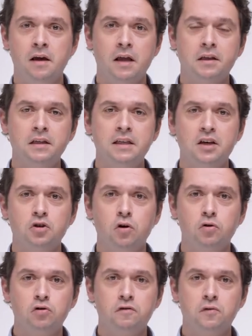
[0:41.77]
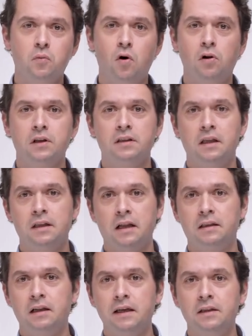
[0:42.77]
analisar jogadores de futebol e detectar
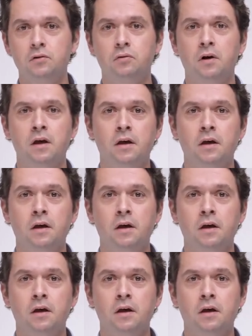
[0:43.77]
talento,